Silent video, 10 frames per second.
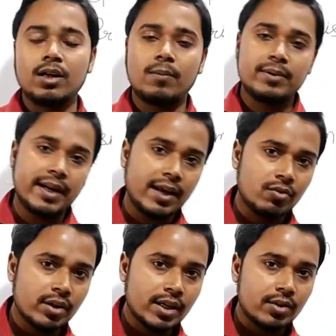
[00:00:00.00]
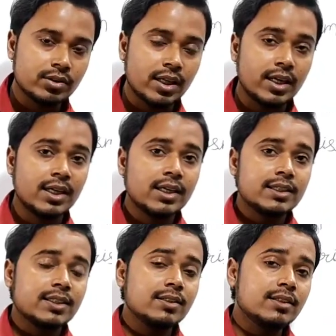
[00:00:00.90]
अब ट्रायंगुलर क्या होता है
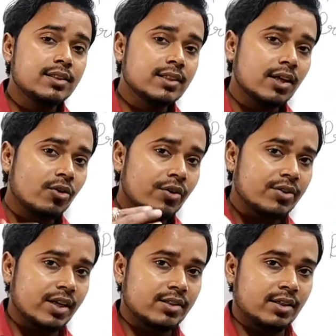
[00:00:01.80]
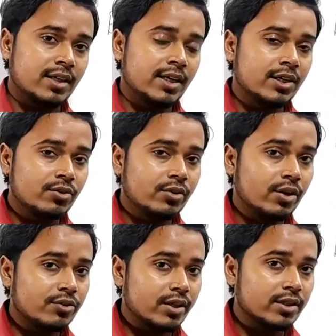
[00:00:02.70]
जिनके जिसका क्रॉस सेक्शन यानी कि जो
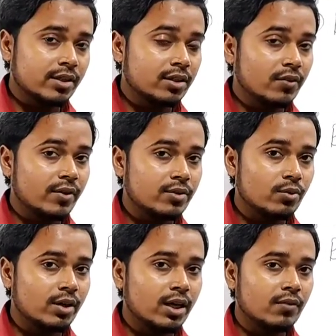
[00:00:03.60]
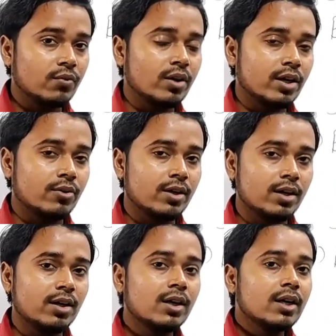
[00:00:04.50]
क्रॉस सेक्शन इसका फेस होगा वो क्या
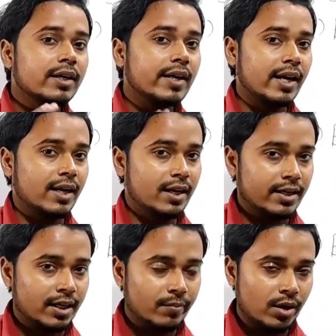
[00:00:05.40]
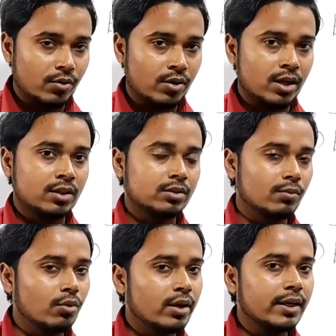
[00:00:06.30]
होगा ट्रायंगल टाइप का होगा
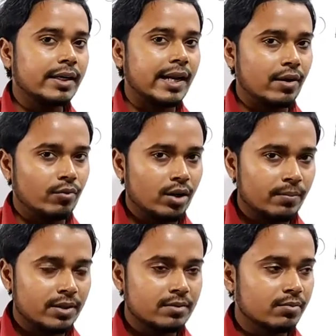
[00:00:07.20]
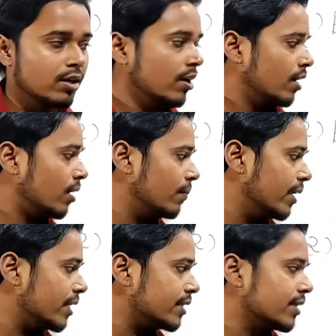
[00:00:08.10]
तो वो होगा ट्रायंगुलर प्रिज्म अब
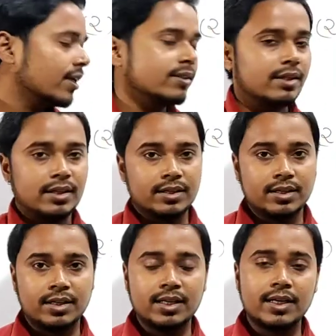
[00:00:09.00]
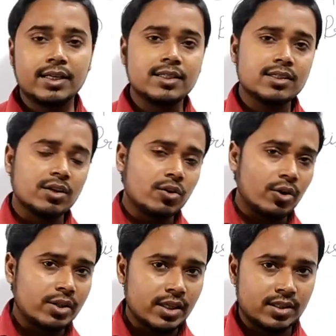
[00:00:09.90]
नेक्स्ट सिलेंडर यानी कि जिसका
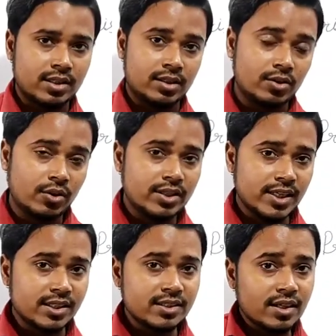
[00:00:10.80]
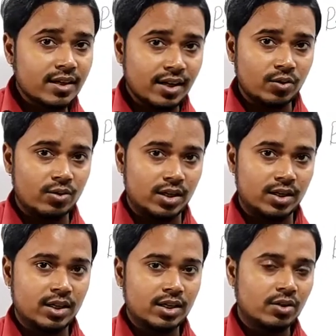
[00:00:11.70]
क्रॉस सेक्शन क्रॉस सेक्शन सर्कल होगा
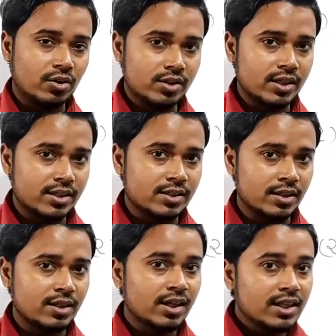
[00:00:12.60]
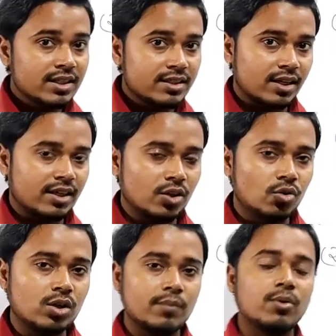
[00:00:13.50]
क्रॉस सेक्शन सर्कल
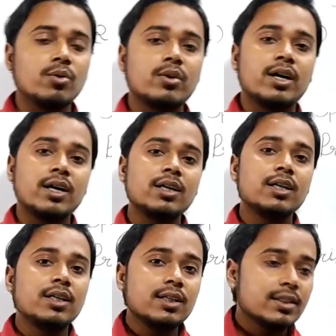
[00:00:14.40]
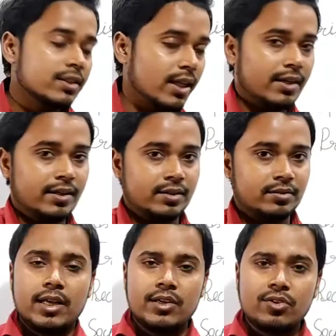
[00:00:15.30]
होगा वो होगा सिलेंडर
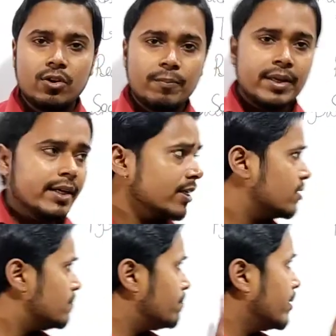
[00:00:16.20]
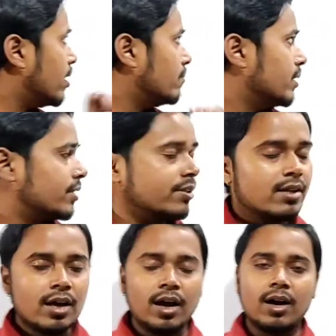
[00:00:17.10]
नेक्स्ट टॉपिक इज पिरामिड्स
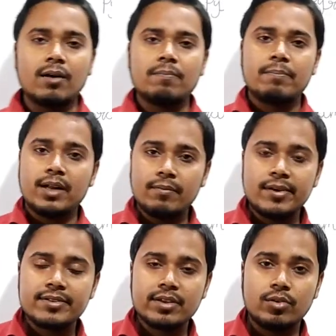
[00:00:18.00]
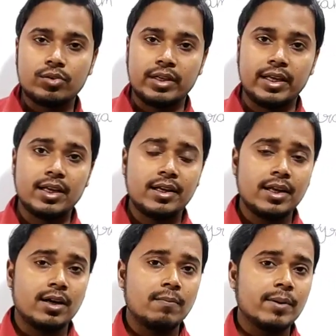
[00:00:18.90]
अब पिरामिड्स क्या होते हैं
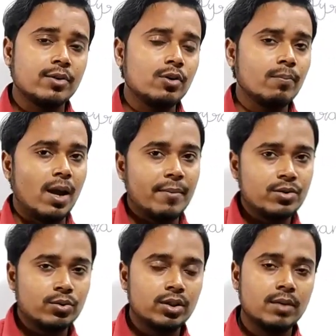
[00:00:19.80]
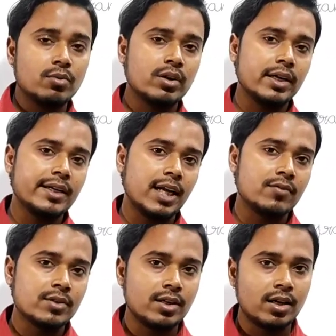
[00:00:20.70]
यहाँ पर जो पिरामिड्स होते हैं वो कई
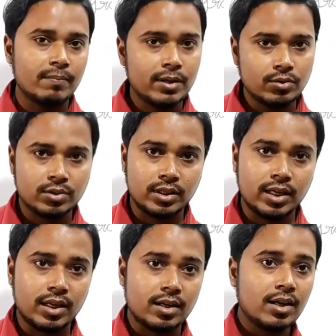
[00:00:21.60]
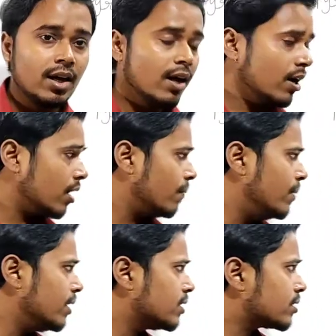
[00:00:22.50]
टाइप्स के यहाँ पर होते हैं अब
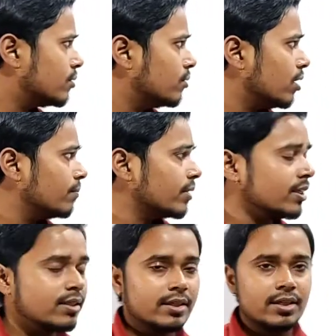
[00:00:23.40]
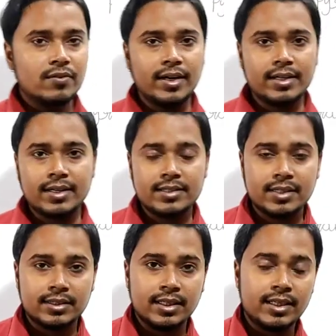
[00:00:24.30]
इसको हम किस तरह से डिफाइन कर
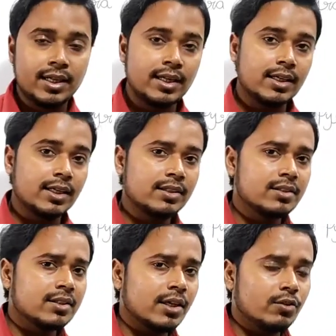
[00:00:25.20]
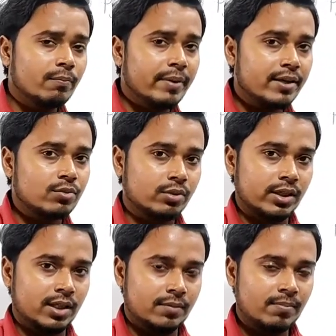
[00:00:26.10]
सकते हैं यानी कि जिसका जो बेस
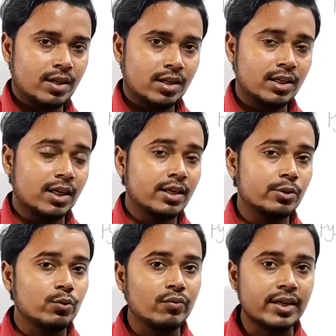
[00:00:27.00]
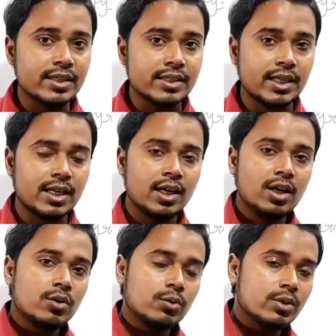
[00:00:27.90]
होता है यानी कि जो बेस है
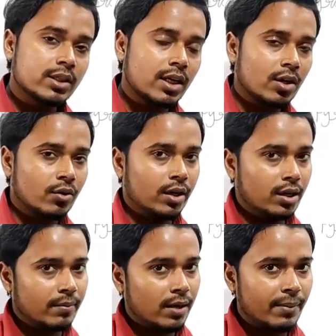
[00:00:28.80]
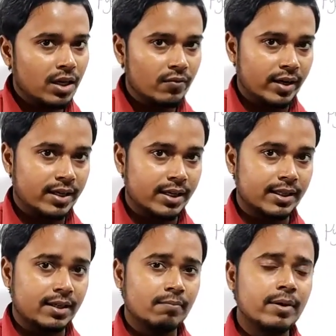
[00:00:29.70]
उसके अकॉर्डिंग हम यहाँ पर डिफाइन
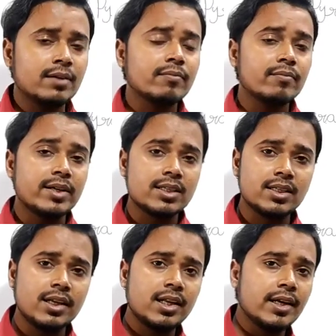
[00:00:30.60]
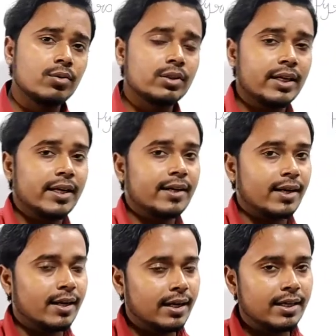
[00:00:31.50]
करते हैं बट बेसिकली ये होते हैं
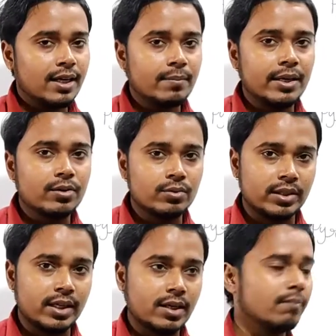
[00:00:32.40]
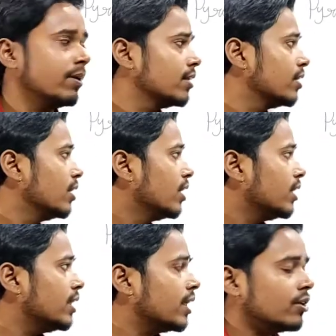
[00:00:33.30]
ट्रायंगल टाइप के ही होते हैं बट
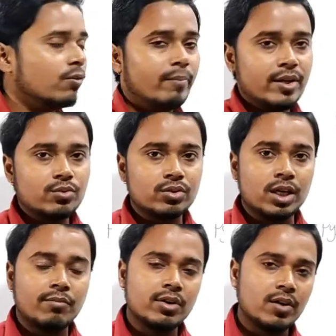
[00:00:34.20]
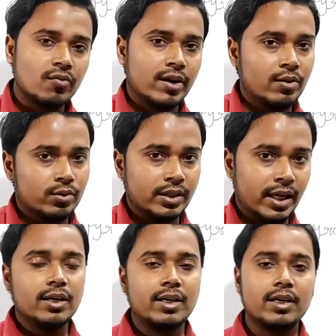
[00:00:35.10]
इनका जो बेस होता है वो डिफरेंट होता
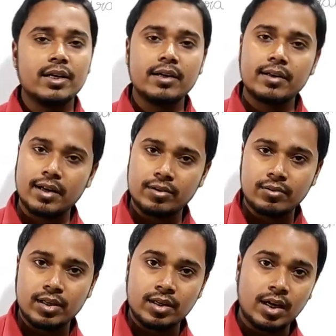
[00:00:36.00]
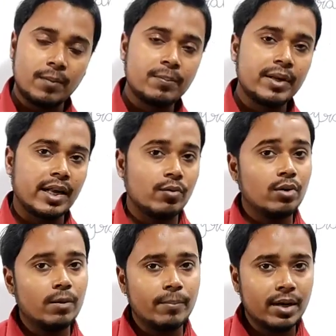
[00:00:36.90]
है कि ये ट्रायंगुलर अब
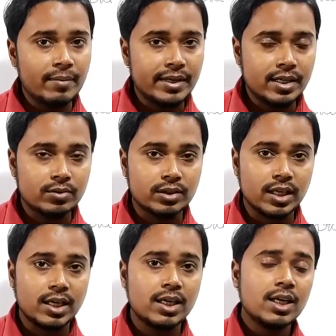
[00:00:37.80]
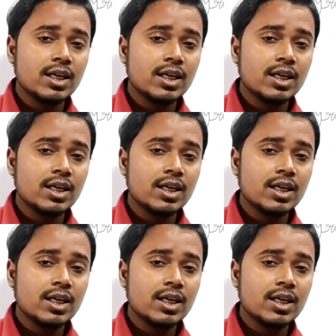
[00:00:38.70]
ट्रायंगुलर पिरामिड क्या होता है